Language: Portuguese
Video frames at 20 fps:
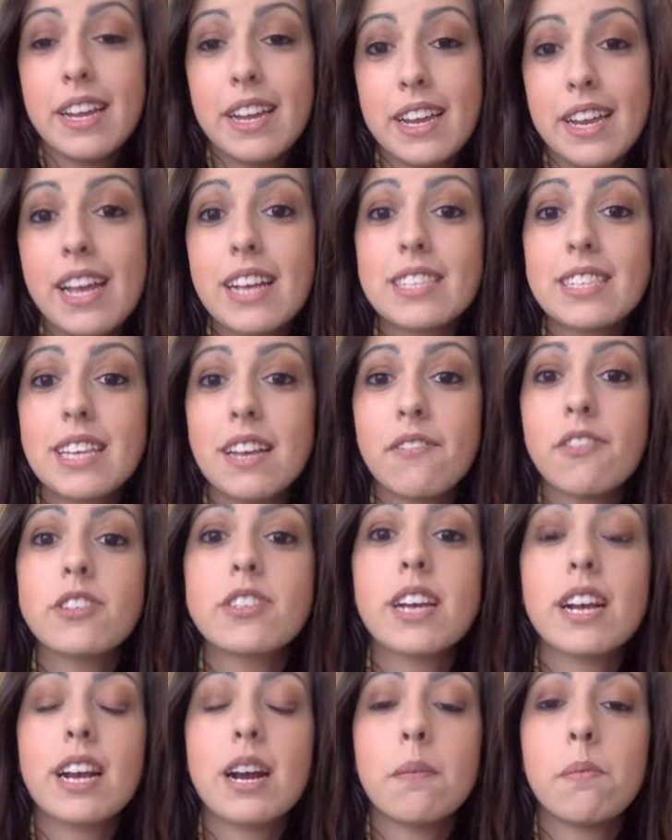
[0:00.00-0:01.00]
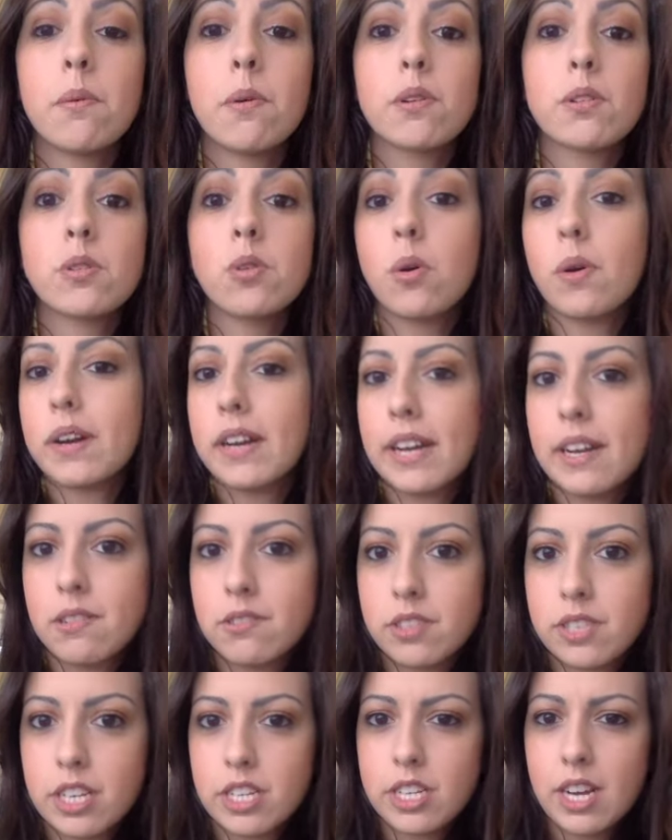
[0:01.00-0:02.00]
e assim você acabou tocando,
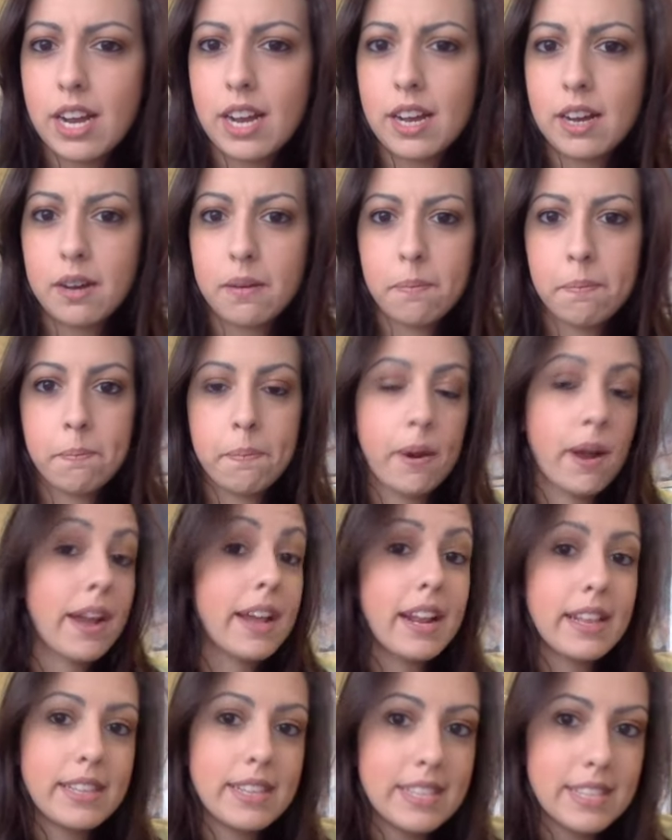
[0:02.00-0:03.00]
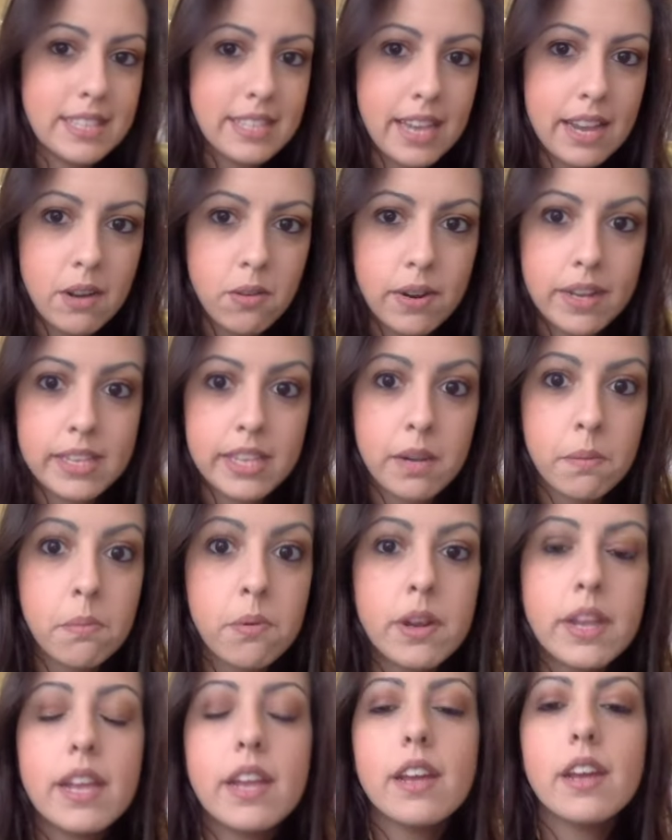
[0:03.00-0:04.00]
seja para tipo, agradecer ou
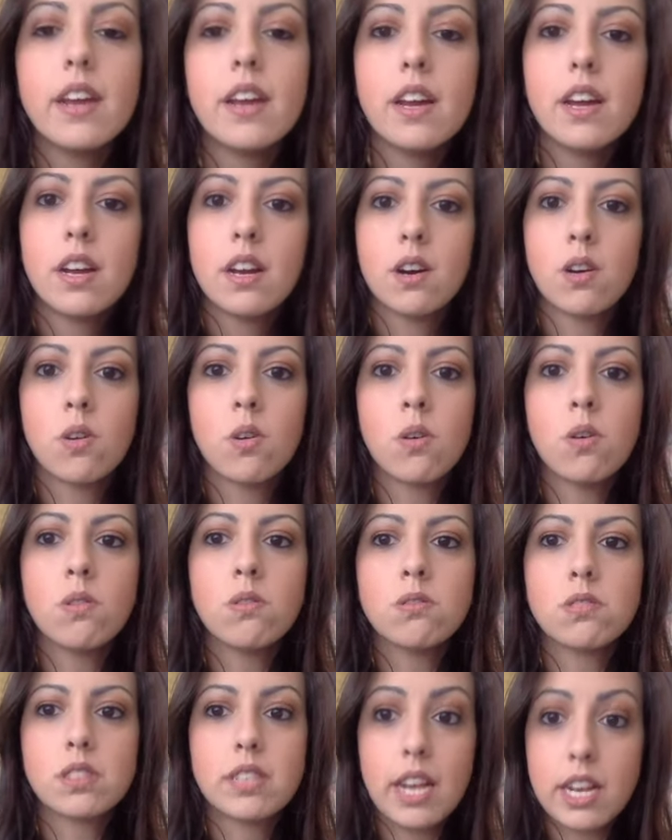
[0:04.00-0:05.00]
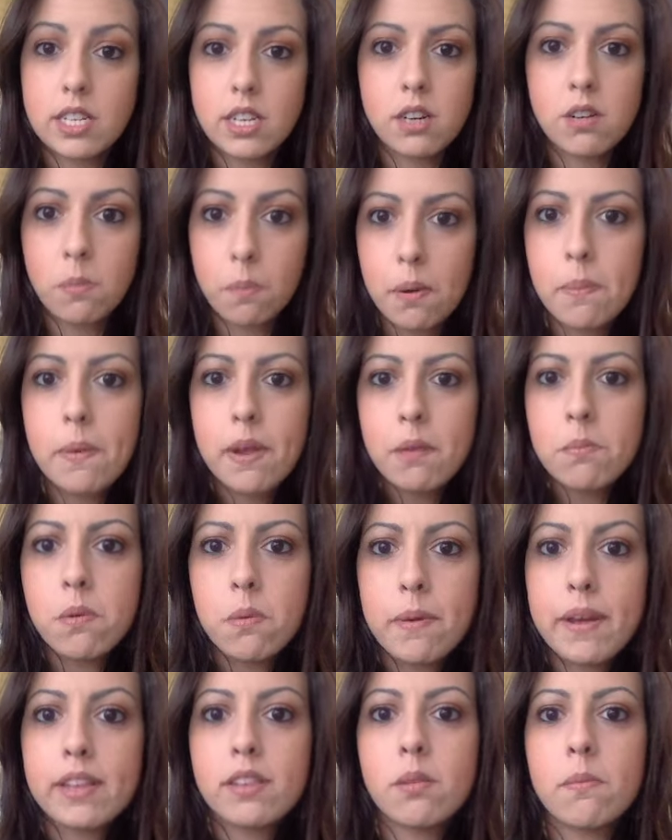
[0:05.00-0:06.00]
retribuir, ou seja num primeiro
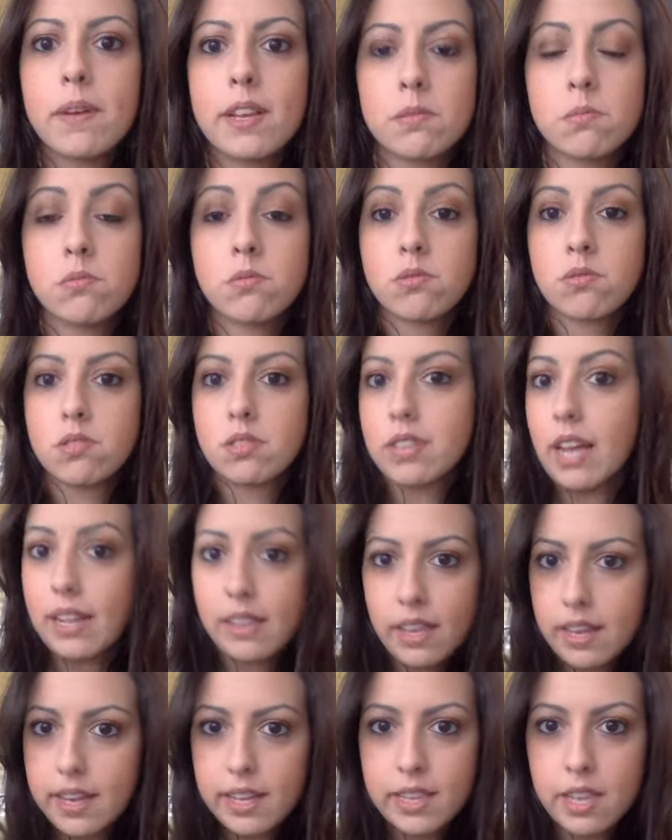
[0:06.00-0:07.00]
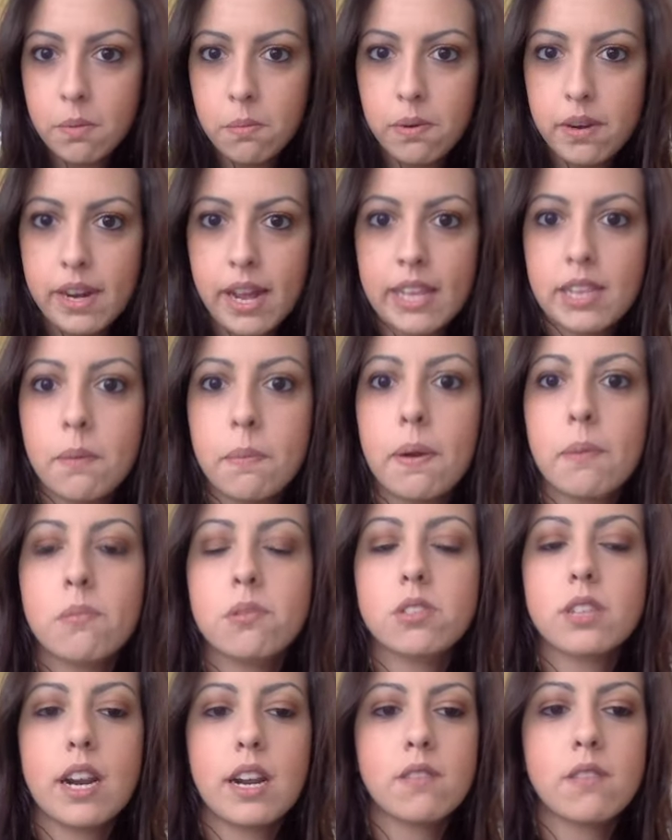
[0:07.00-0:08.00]
momento mesmo sem ter que retribuir nada para
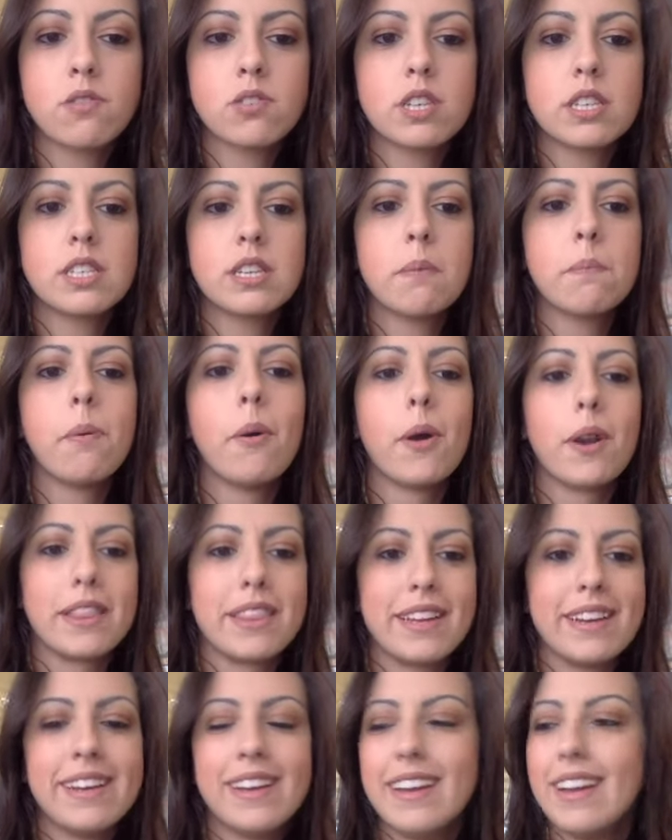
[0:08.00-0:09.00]
mostrar que você se importa.